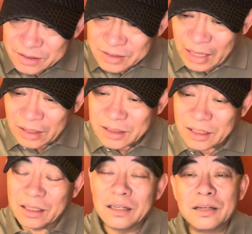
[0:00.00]
打
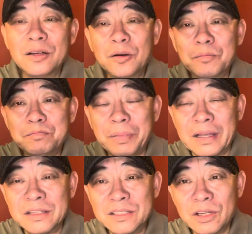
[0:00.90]
仗
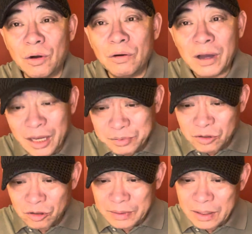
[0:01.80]
办校还不
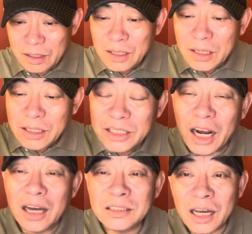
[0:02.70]
够吧？
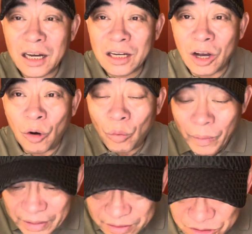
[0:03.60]
让他搞
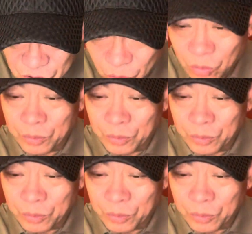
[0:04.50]
外交。